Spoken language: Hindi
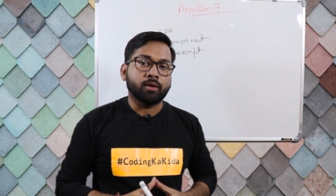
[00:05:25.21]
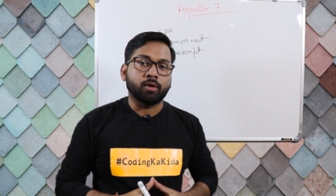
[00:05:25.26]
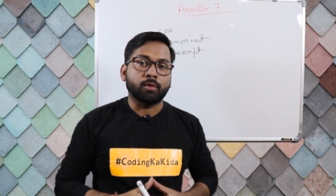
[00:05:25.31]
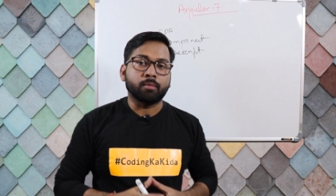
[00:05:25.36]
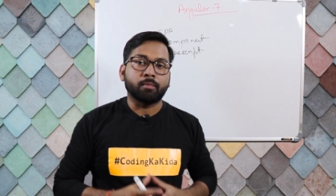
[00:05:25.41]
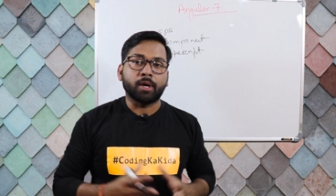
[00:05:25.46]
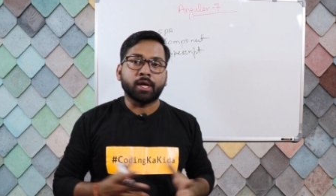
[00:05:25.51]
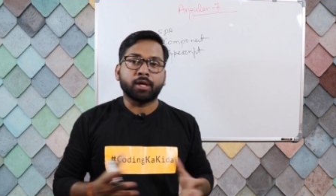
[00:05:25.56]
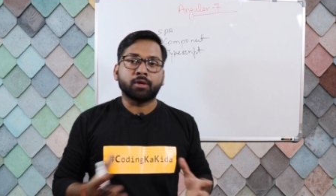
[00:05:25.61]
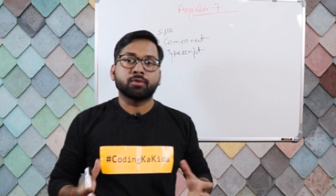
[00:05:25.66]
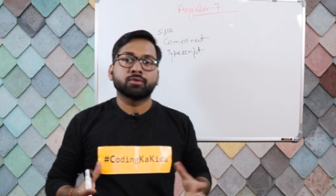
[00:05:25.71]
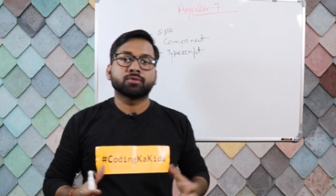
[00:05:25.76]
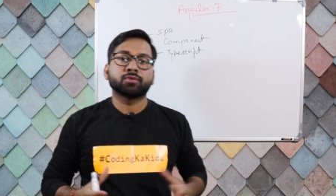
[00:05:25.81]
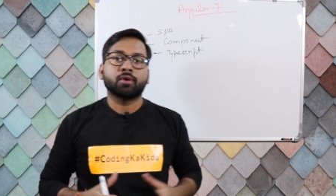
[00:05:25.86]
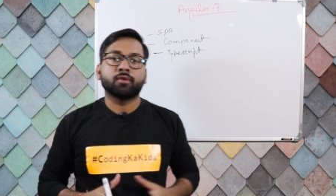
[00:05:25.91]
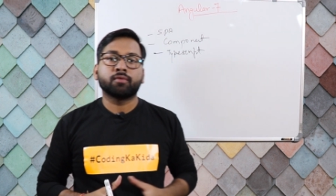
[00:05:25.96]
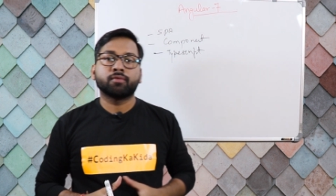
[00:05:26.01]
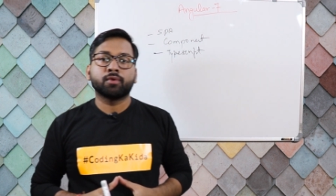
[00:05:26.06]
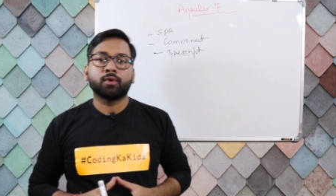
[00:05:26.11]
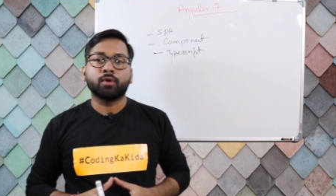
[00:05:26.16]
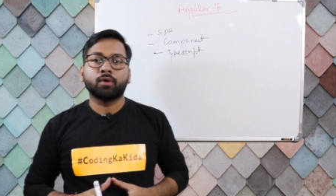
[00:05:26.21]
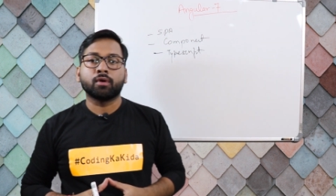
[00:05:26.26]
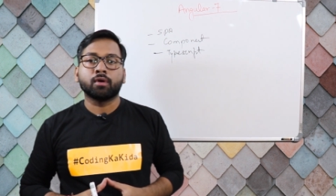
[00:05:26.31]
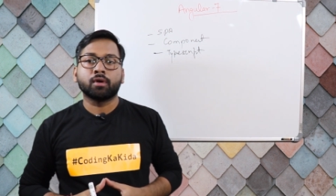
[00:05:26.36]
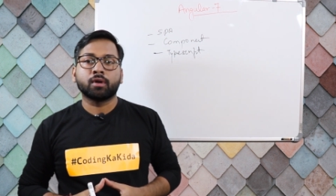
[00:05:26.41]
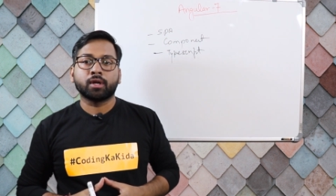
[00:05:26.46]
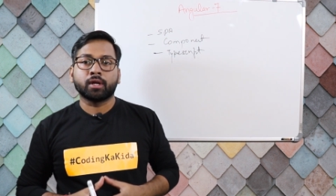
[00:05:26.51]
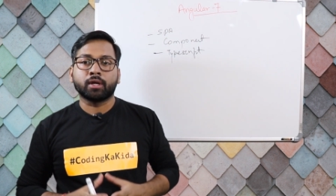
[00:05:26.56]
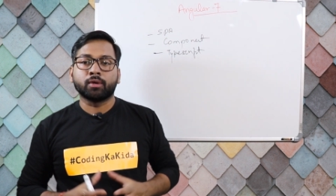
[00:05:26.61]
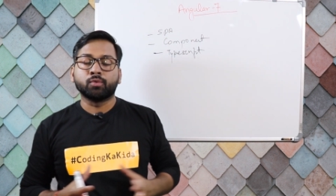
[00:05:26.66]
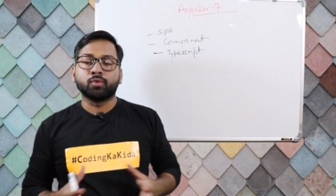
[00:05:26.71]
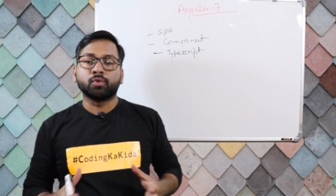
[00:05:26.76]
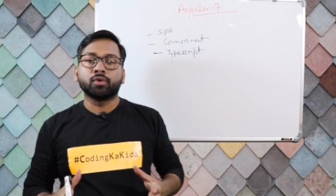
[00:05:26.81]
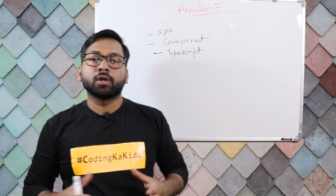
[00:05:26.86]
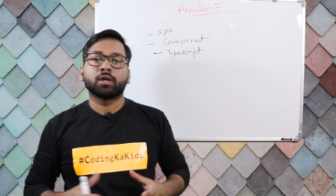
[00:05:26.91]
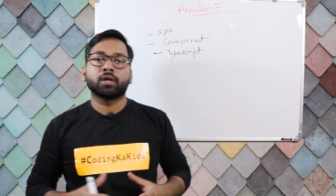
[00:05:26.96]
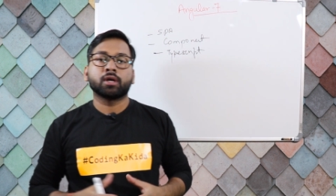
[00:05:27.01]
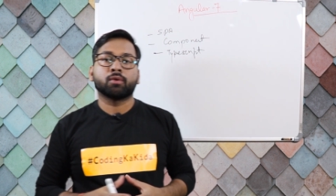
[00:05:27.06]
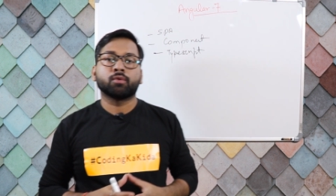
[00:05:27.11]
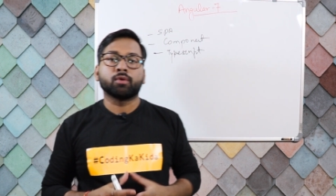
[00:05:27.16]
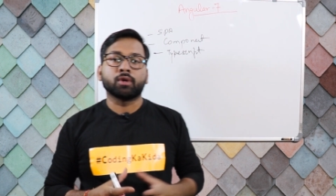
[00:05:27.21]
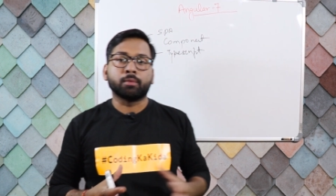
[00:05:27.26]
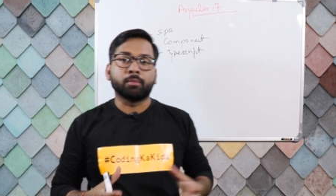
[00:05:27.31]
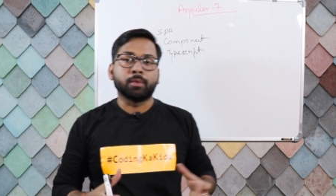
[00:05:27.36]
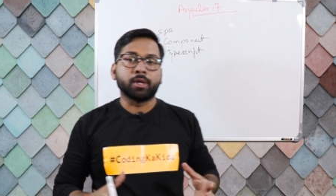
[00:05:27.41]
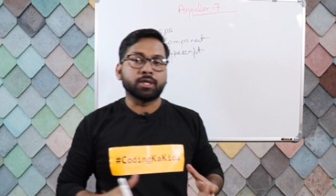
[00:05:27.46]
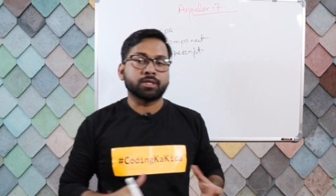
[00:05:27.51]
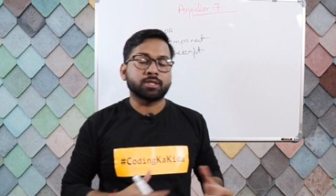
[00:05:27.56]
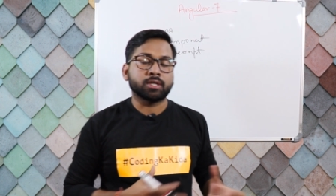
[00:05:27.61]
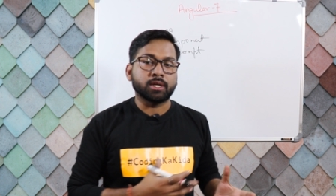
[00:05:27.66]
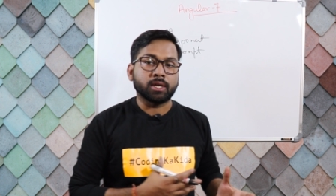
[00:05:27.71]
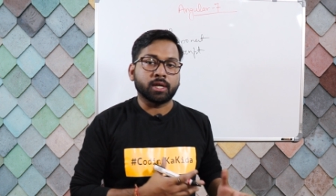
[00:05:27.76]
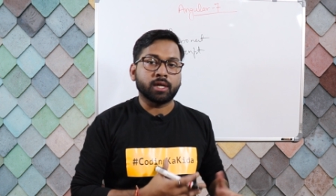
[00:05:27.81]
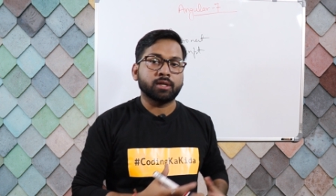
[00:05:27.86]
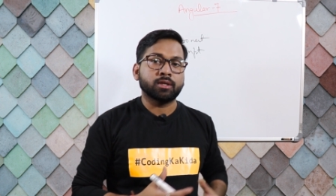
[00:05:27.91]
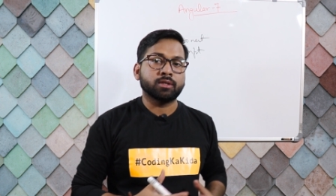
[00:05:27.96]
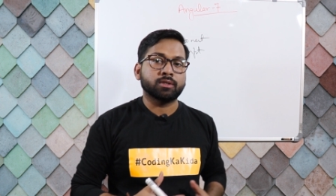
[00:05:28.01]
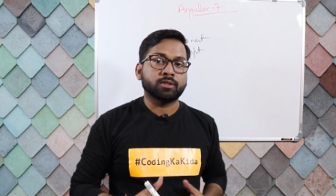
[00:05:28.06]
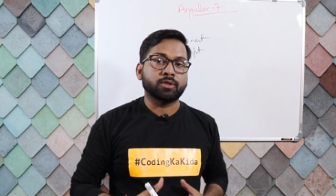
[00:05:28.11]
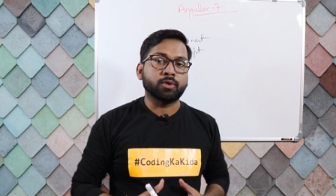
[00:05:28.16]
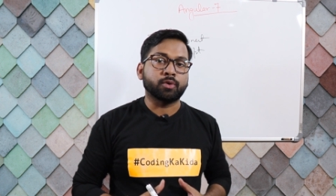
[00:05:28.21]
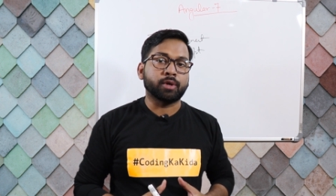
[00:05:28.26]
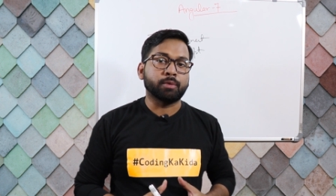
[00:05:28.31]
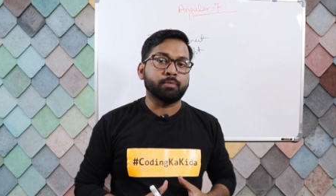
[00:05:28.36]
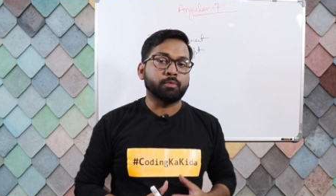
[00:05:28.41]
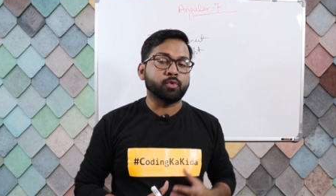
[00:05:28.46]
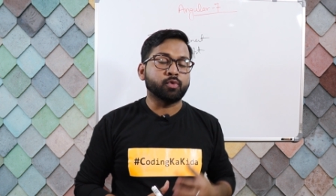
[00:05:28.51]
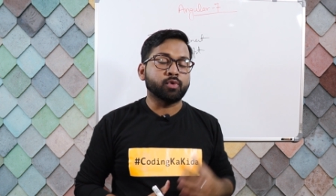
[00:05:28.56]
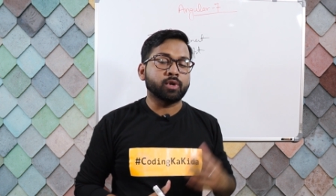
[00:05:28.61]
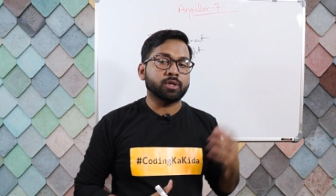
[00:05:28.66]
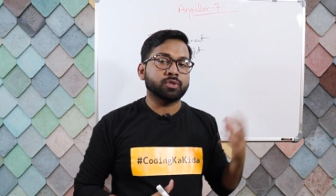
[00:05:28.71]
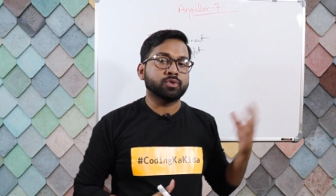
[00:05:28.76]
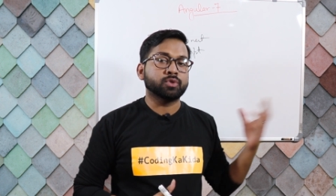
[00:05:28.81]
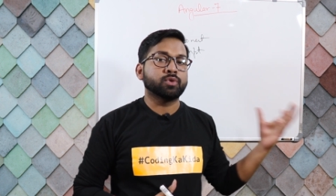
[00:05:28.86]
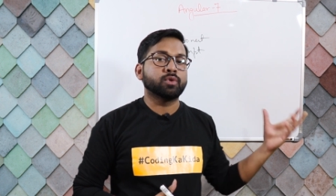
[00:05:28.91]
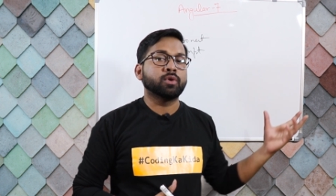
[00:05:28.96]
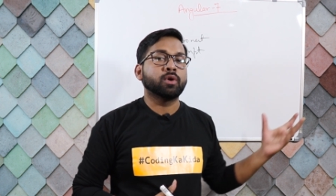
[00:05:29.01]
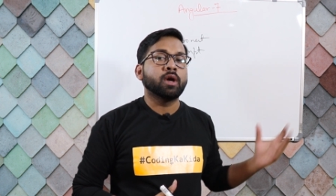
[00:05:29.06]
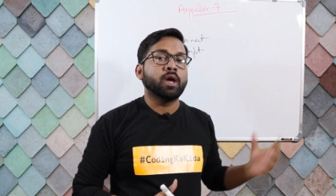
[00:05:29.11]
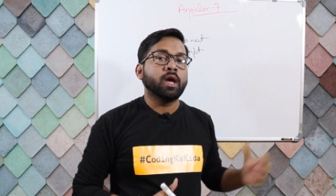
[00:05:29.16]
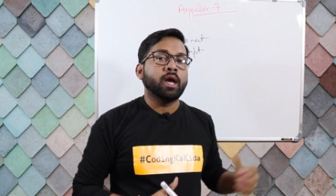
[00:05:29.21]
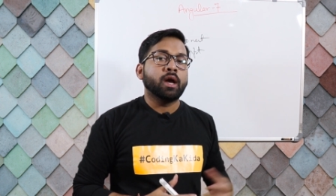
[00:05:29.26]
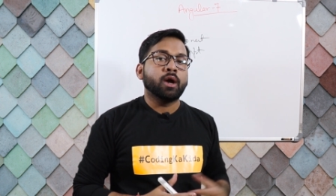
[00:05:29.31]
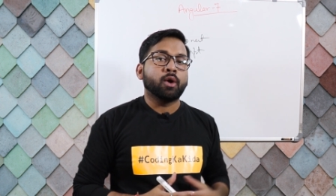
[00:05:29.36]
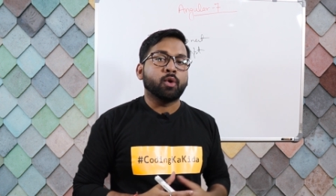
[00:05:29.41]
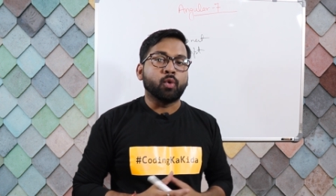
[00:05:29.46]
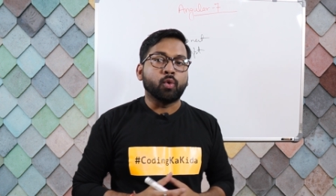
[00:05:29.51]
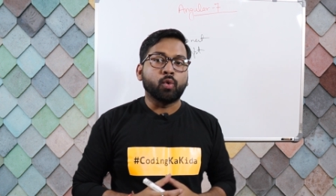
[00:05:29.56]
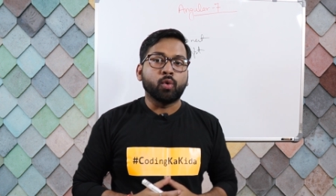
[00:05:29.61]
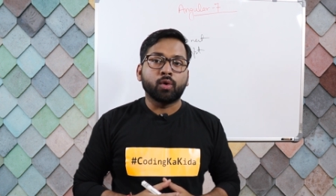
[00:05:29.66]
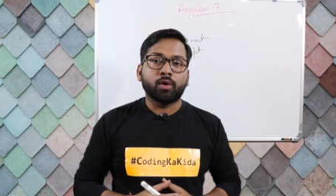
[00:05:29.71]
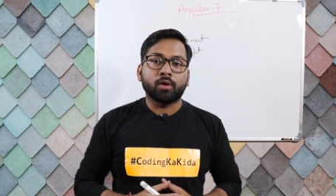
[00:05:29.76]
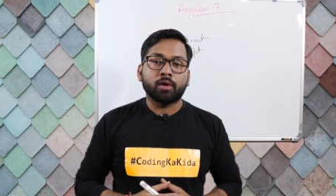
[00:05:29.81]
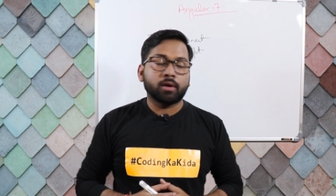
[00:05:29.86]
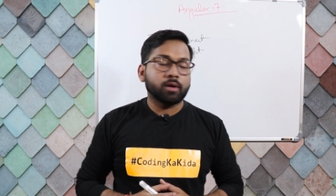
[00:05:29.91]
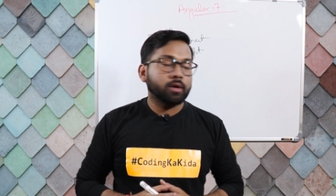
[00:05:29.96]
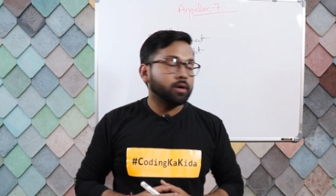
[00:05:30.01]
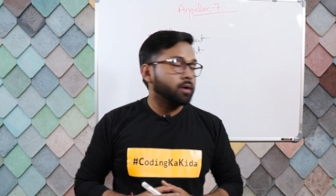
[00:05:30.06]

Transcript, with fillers: और माइक्रोसॉफ्ट और गूगल का कोलेब्रेशन है क्योंकि पूरा जो कोर